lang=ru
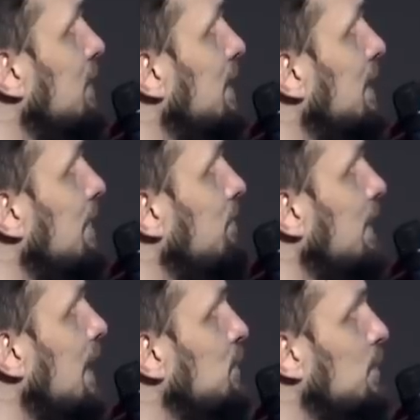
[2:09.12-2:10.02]
— это
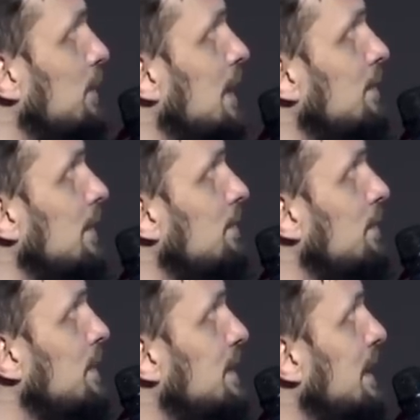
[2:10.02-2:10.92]
особый как бы,
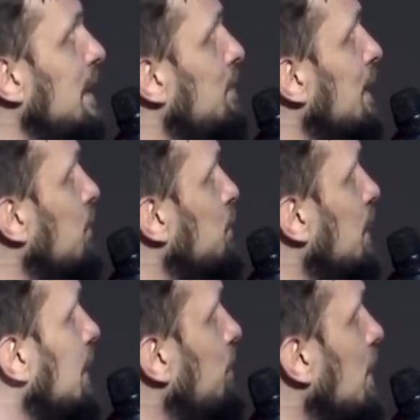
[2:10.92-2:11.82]
писатель, потому
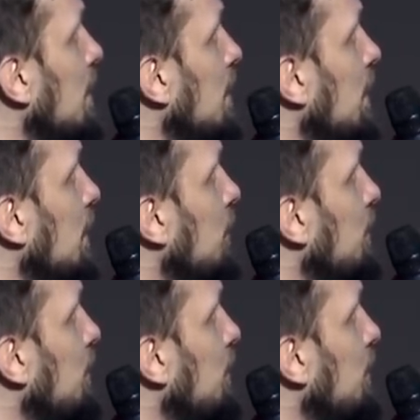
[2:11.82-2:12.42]
что он